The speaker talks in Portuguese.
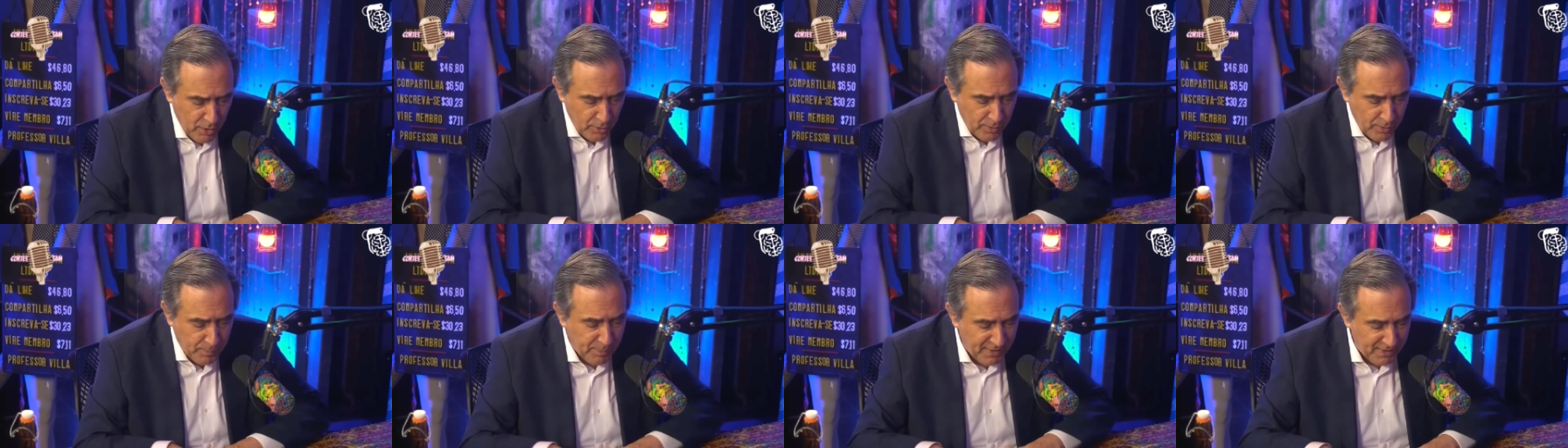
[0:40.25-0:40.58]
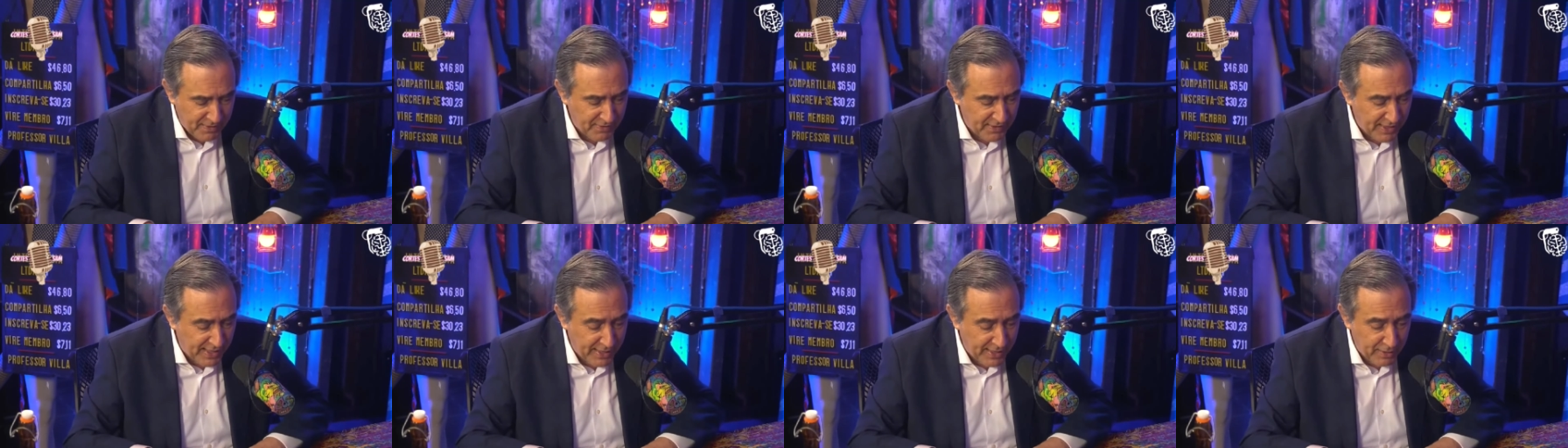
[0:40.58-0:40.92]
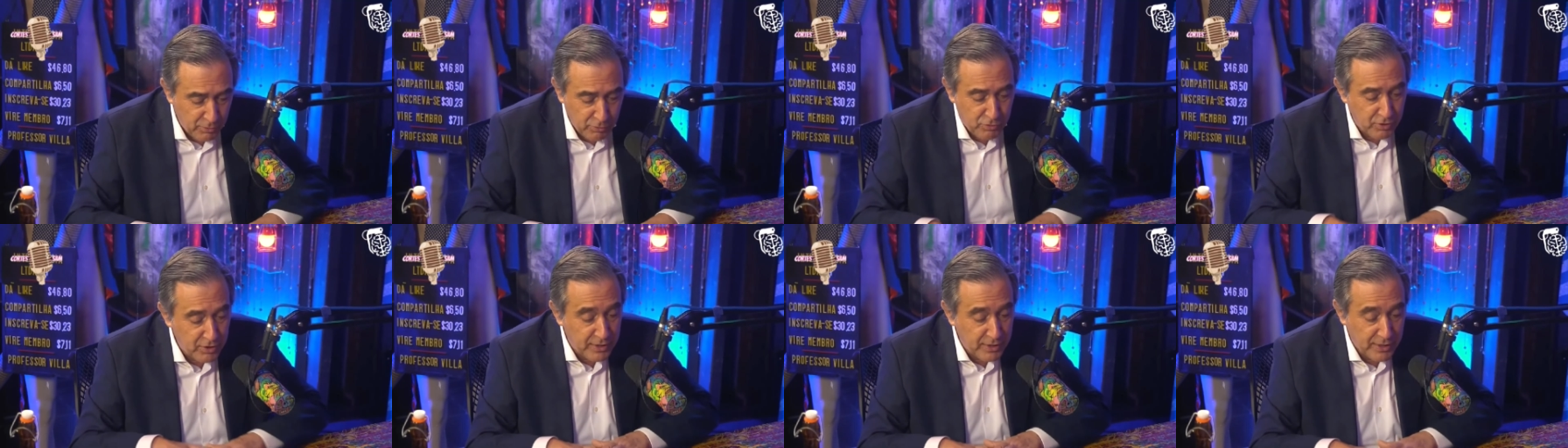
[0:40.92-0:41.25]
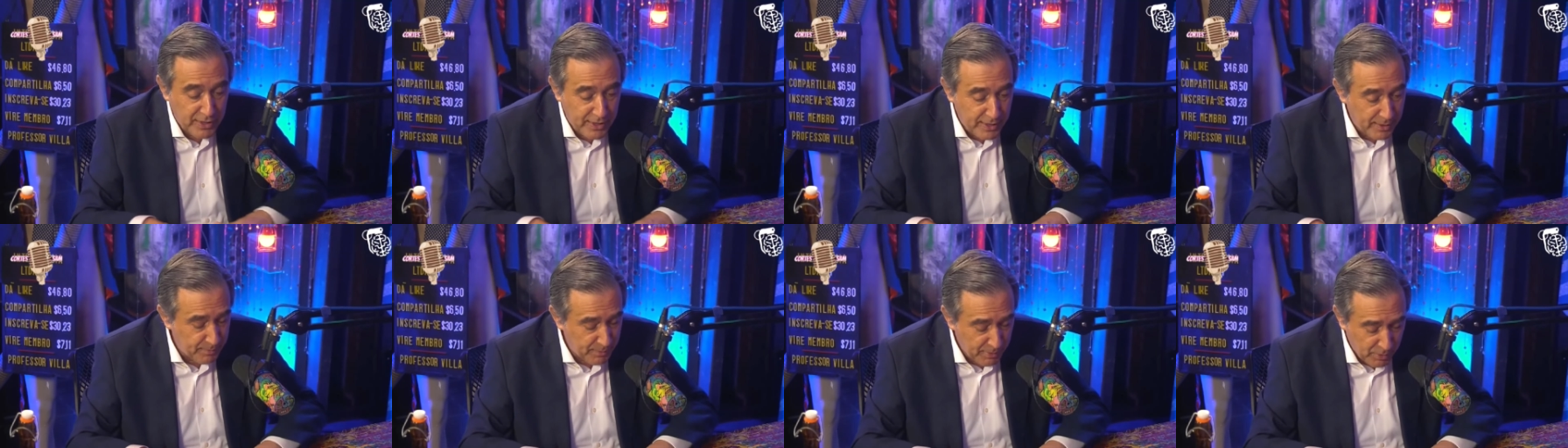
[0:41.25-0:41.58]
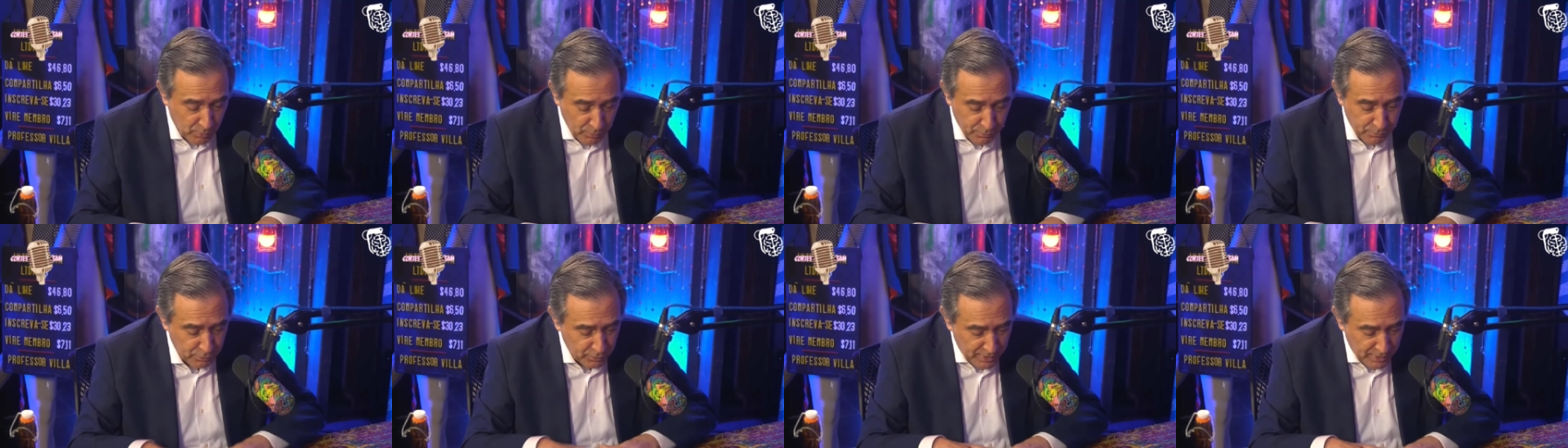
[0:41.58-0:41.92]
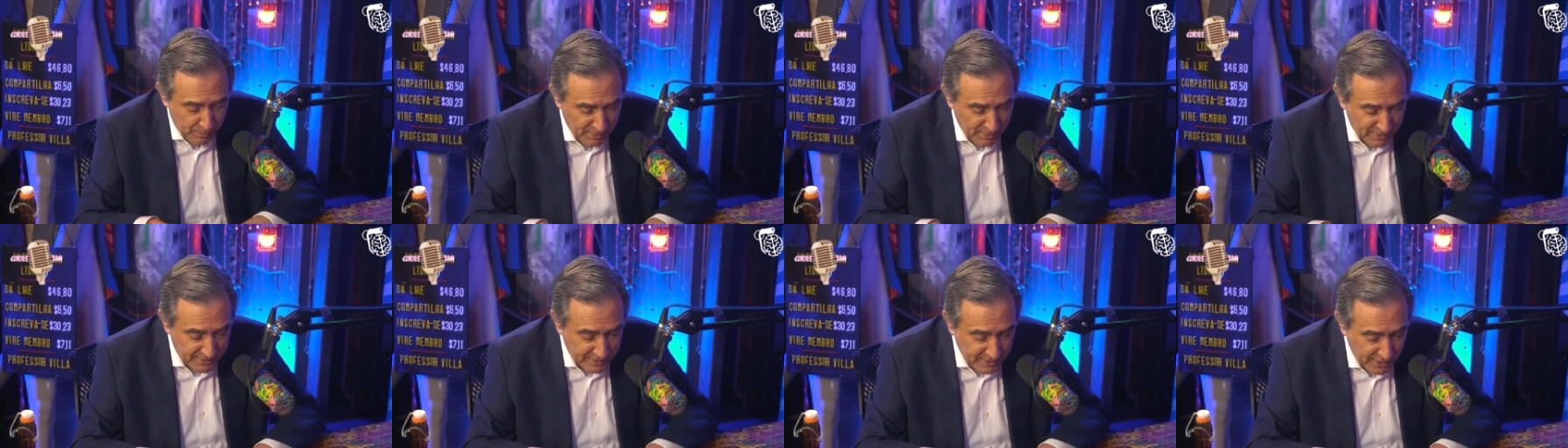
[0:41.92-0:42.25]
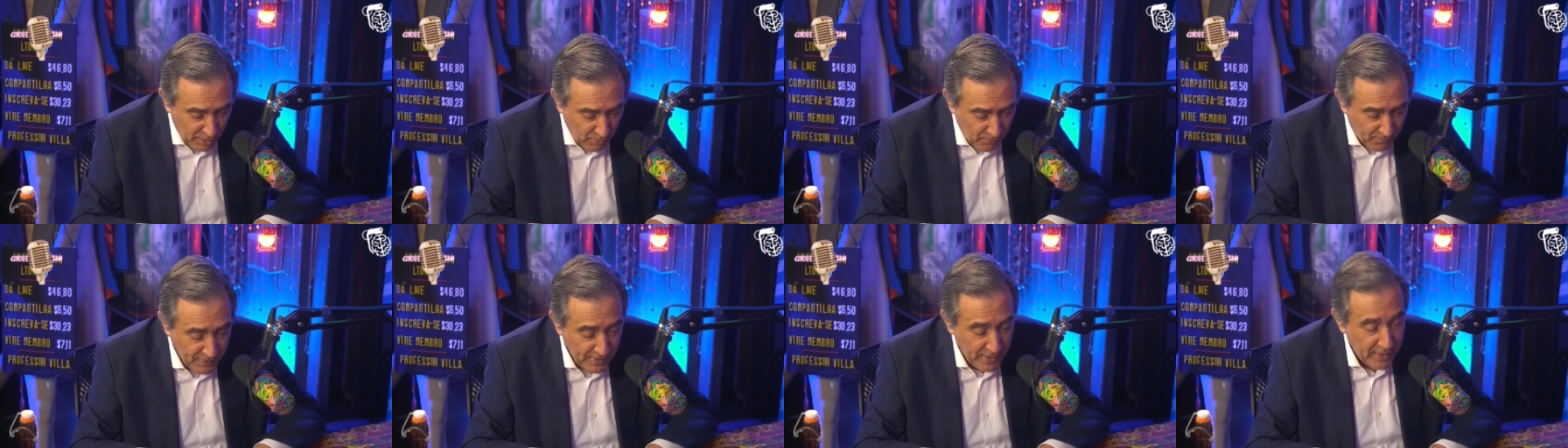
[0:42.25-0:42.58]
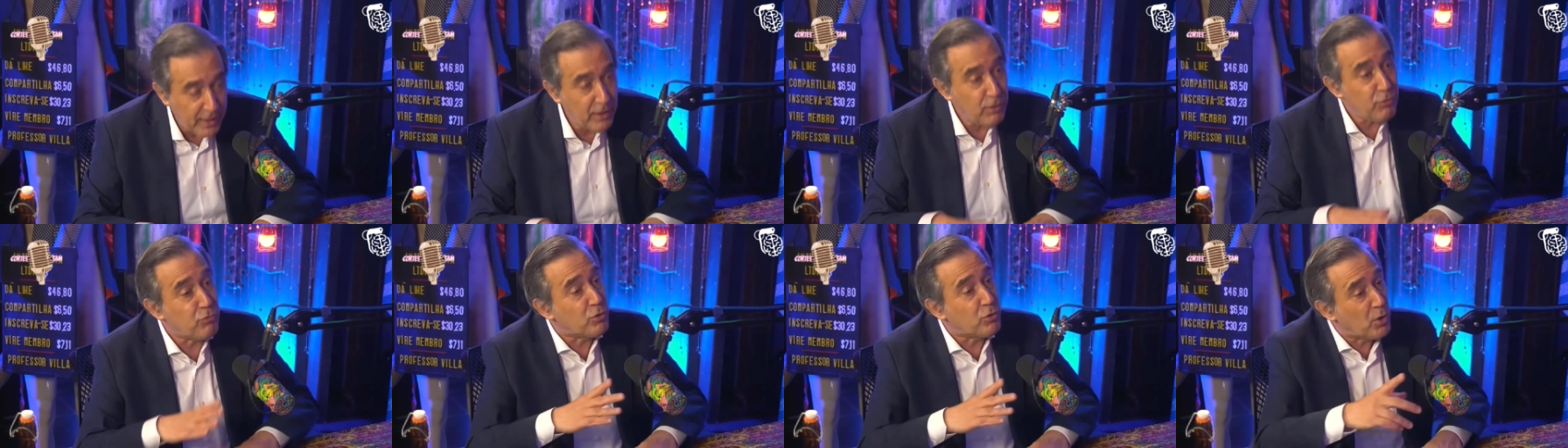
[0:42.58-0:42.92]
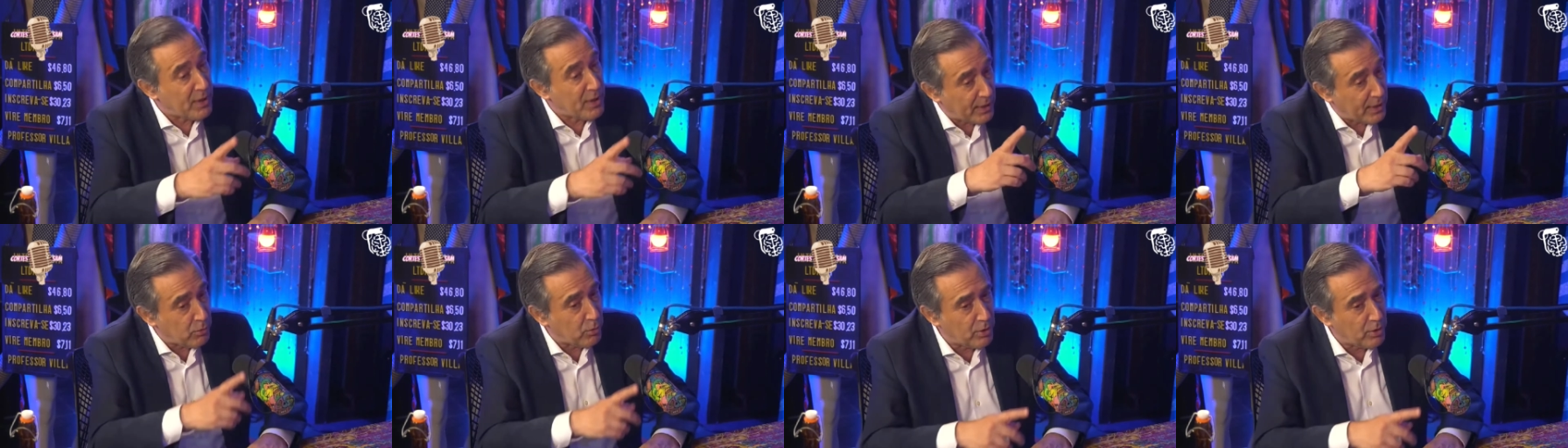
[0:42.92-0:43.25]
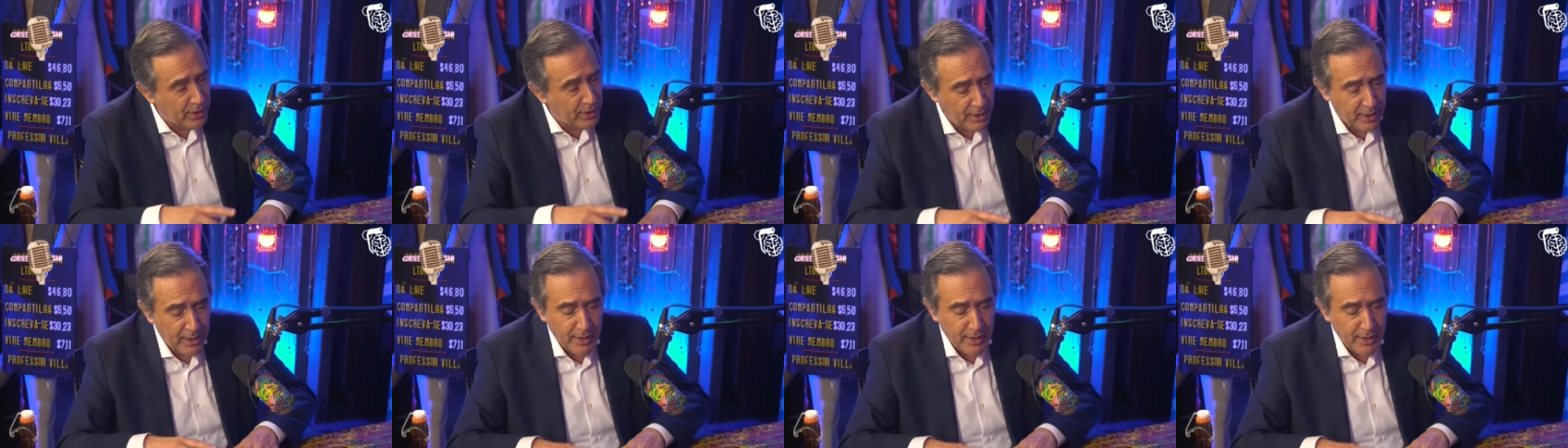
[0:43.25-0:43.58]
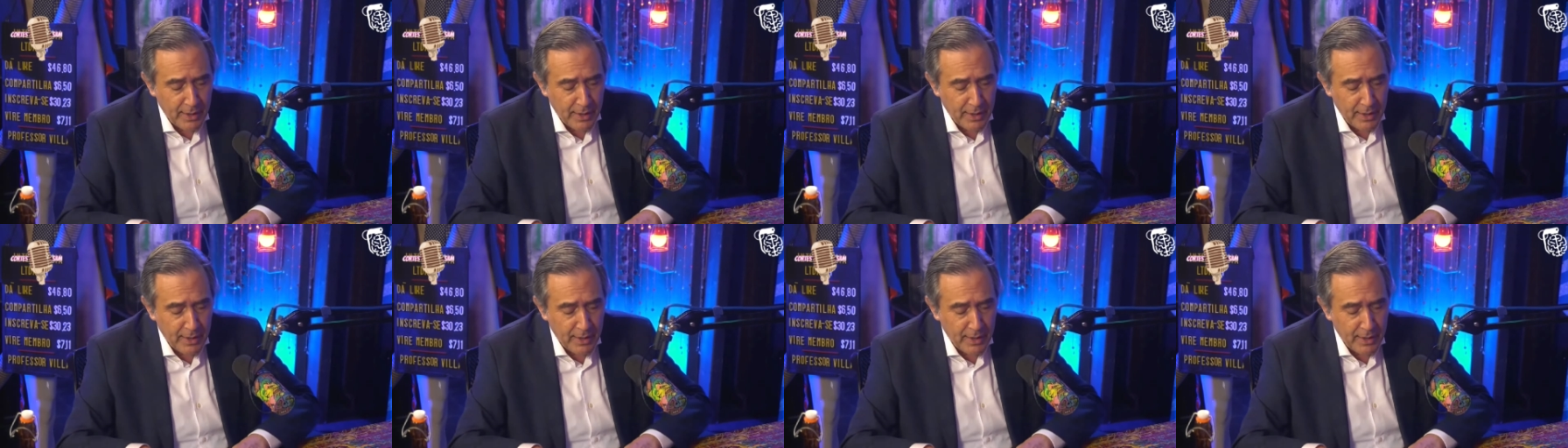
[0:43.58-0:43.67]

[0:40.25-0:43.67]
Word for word: um empresário dinâmico, fundamental, historiador,